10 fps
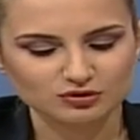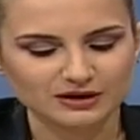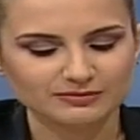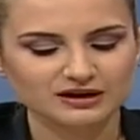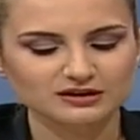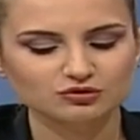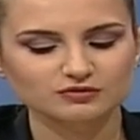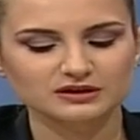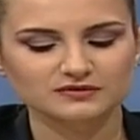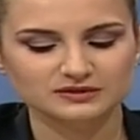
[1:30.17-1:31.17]
Hocam karın
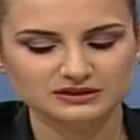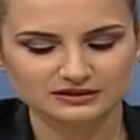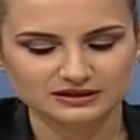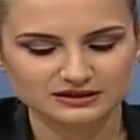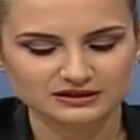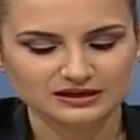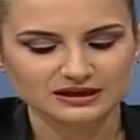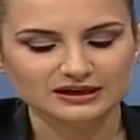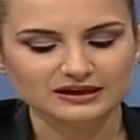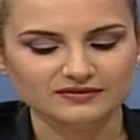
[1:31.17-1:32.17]
duvarı fıtıkları
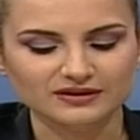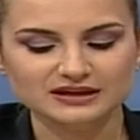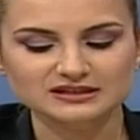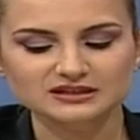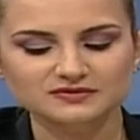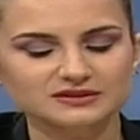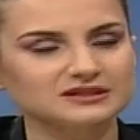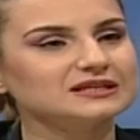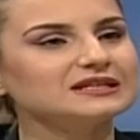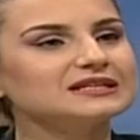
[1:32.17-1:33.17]
e, ve kasık
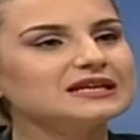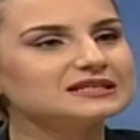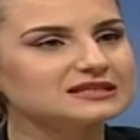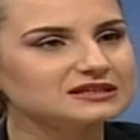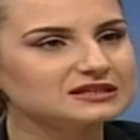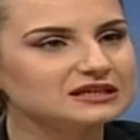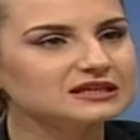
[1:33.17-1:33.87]
fıtıkları nedir?